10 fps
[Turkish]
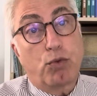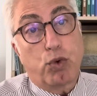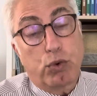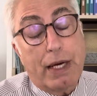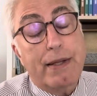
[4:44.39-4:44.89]

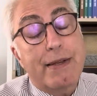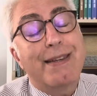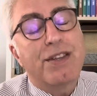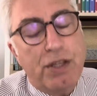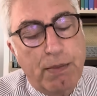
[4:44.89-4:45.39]
Kurultayda
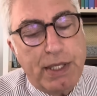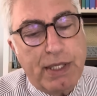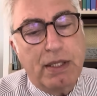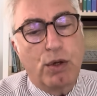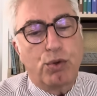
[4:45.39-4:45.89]

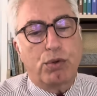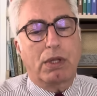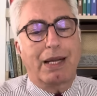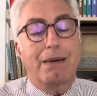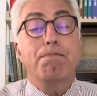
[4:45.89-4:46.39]
seçilmesini de özür
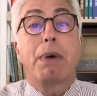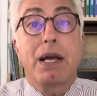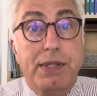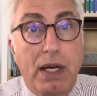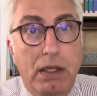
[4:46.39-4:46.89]
dilerim ben
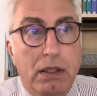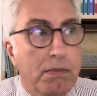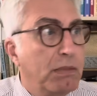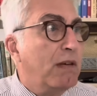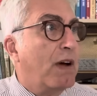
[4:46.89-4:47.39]

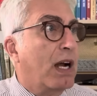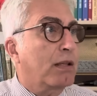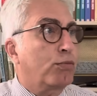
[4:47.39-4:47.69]
sağladım verdi.